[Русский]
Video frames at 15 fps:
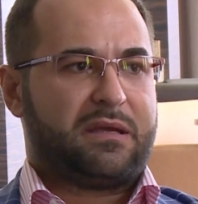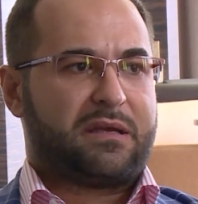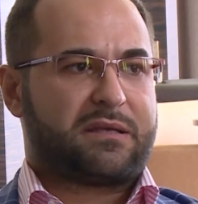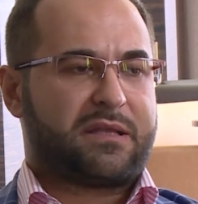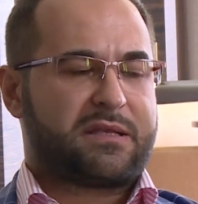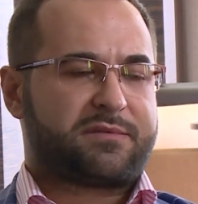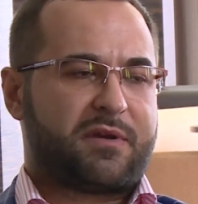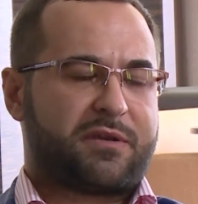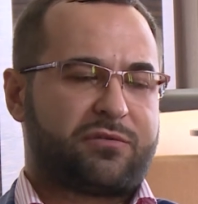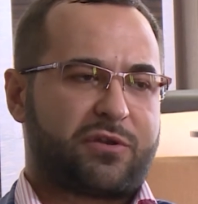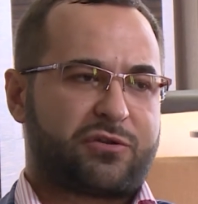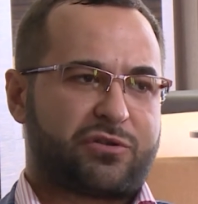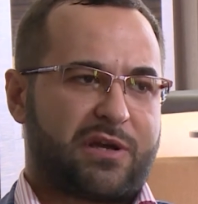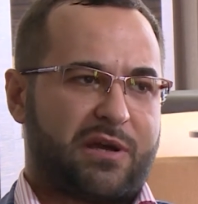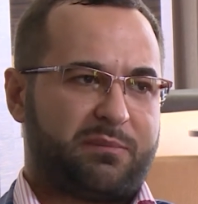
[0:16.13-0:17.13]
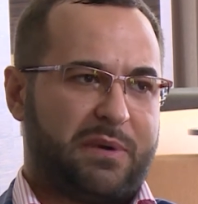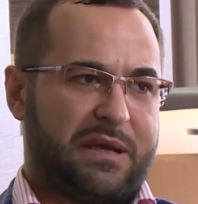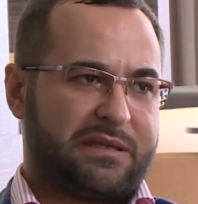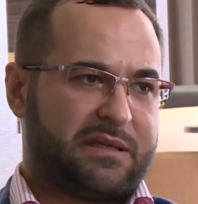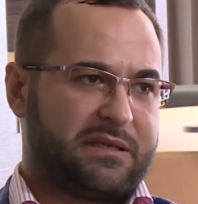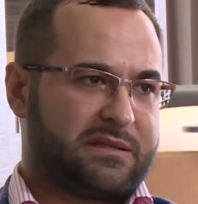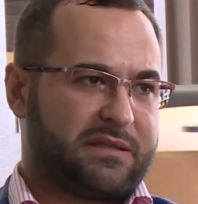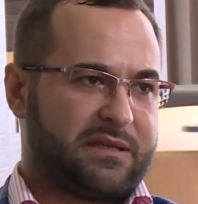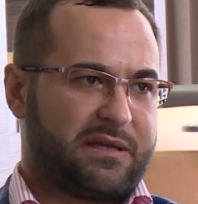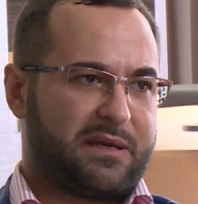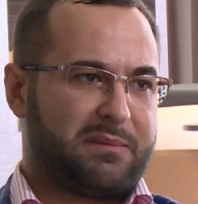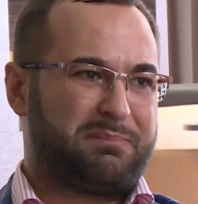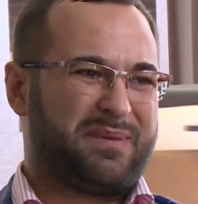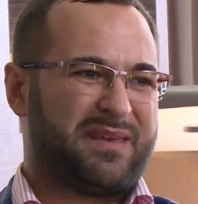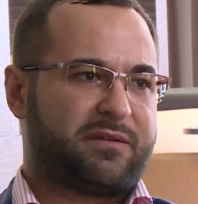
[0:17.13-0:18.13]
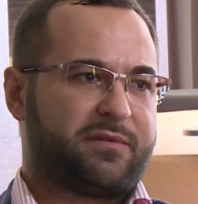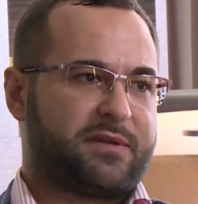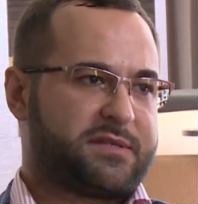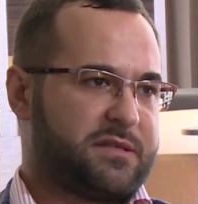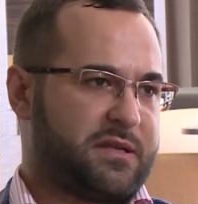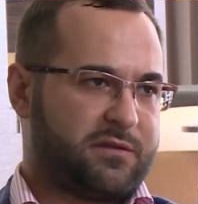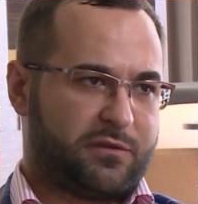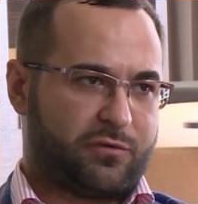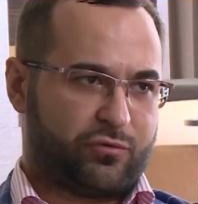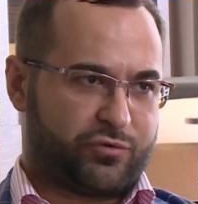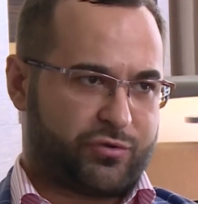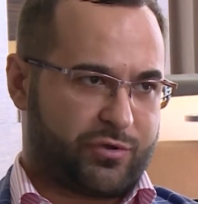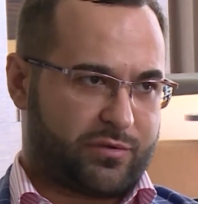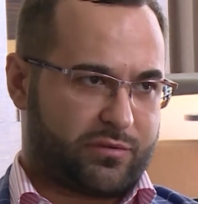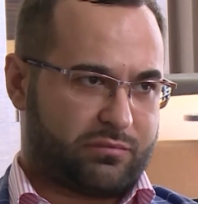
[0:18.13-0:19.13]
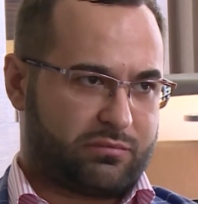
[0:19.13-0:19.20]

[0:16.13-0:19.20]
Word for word: к названию нашей компании, это «Первые среди лучших».